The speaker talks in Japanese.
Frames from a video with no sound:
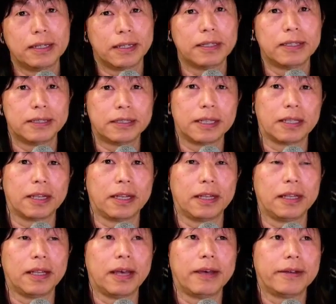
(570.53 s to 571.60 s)

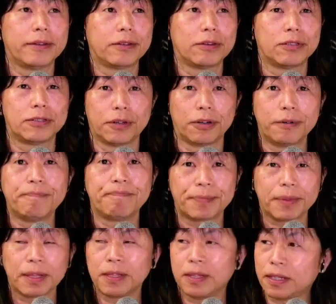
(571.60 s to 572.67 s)
サタデーでの書の
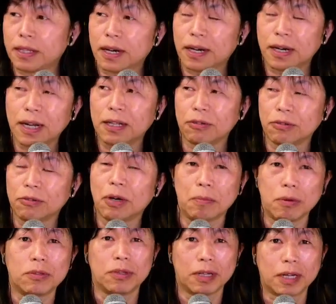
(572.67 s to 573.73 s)
できたらなというのは
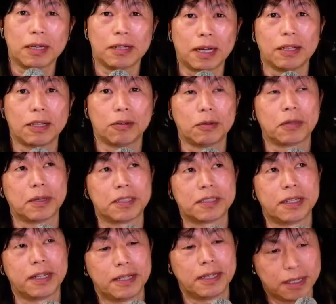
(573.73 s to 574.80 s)
僕の中で思ってま
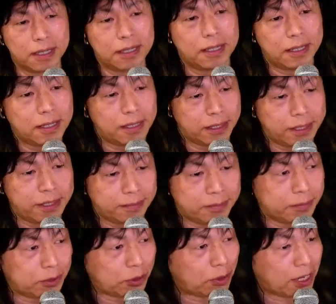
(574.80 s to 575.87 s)
すね、う
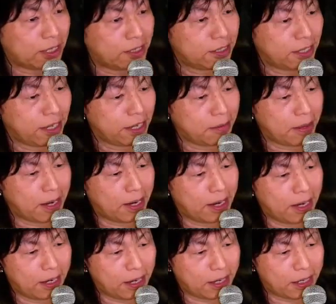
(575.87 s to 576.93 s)
ん、そんな感じで今
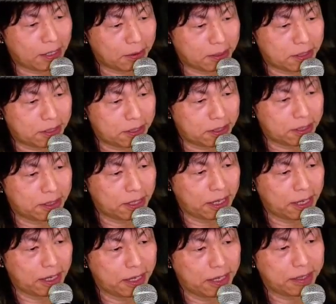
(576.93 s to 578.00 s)
やってます
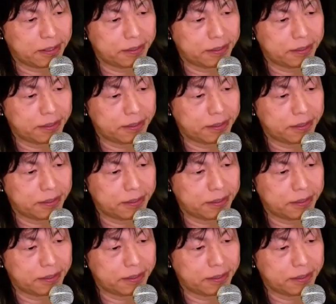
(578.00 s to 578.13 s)
ね。